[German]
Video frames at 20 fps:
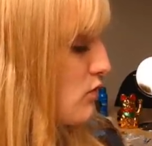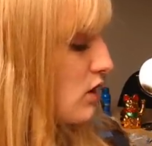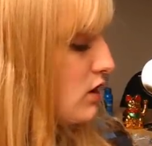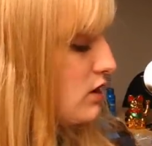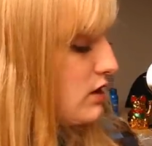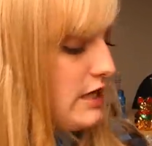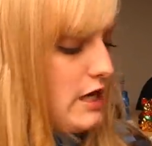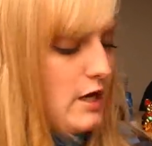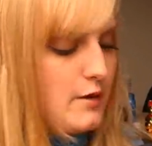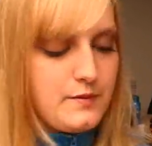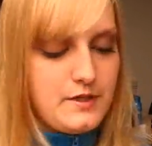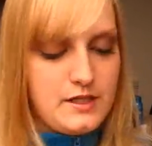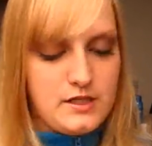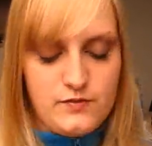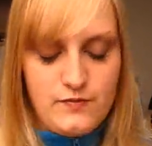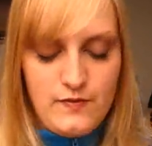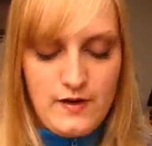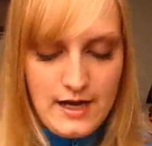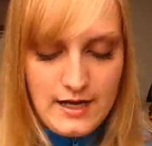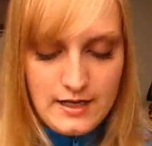Ich glaube,
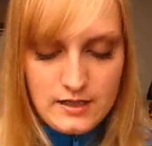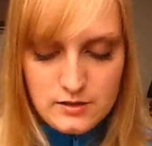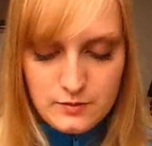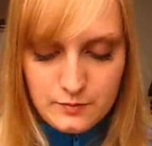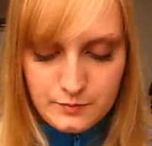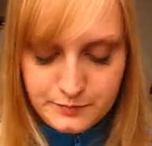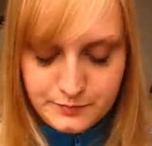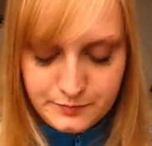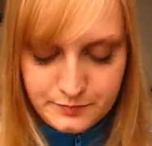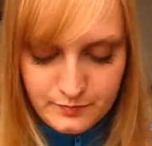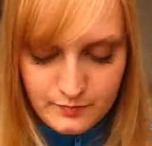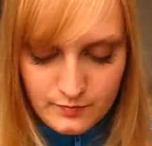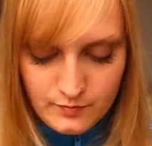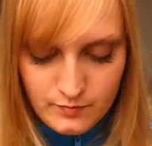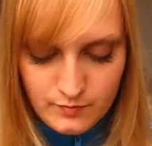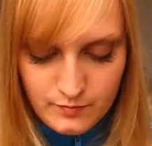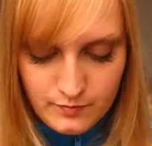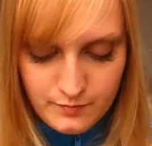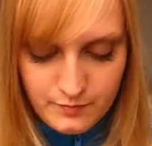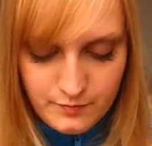das war's.
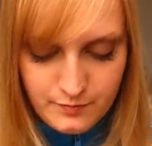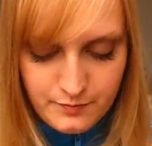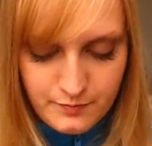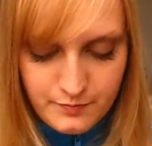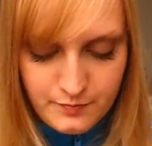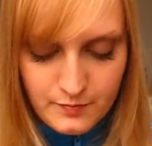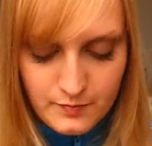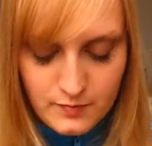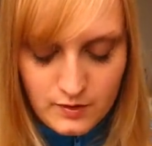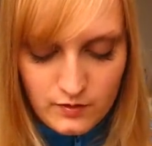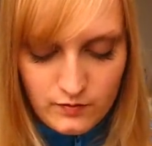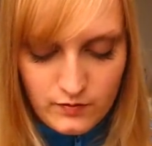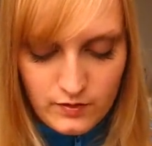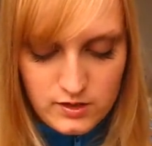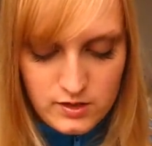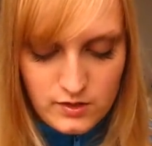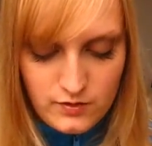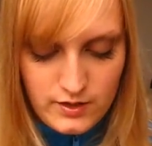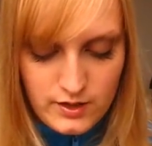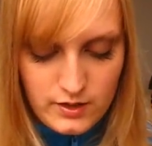Hm,
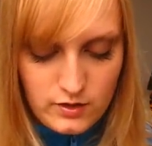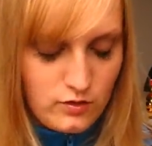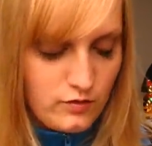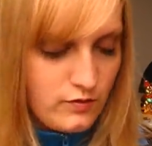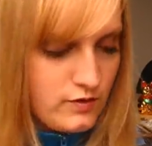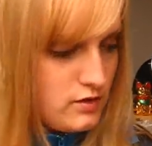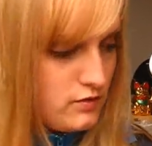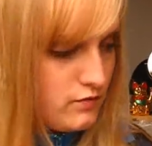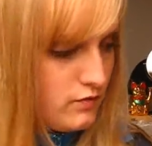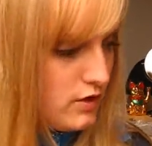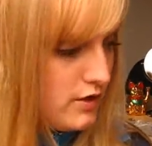was ihr vielleicht noch wissen